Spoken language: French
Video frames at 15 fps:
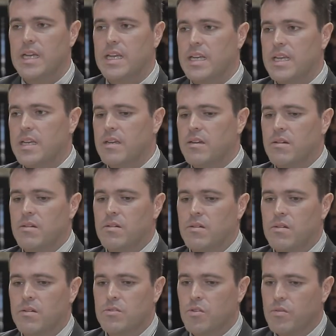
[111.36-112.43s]
et
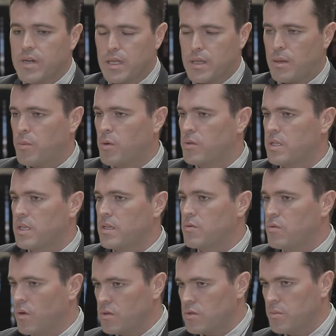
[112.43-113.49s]
euh, devrait s'implanter
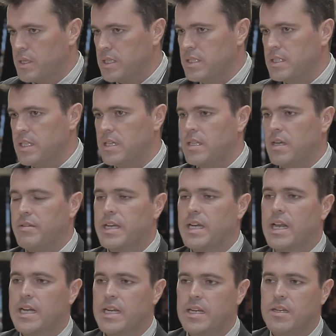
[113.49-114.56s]
courant 2017 avec
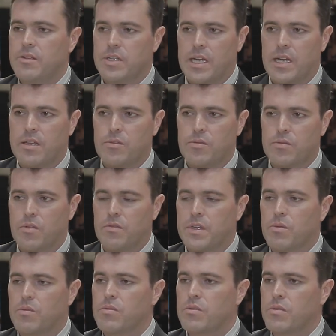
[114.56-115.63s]
à la clé une création
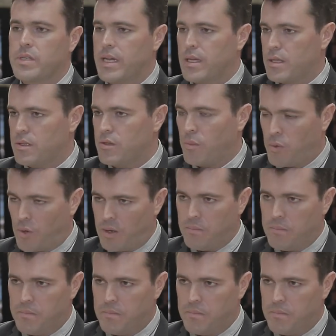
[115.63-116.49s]
d'environ une quinzaine d'emplois.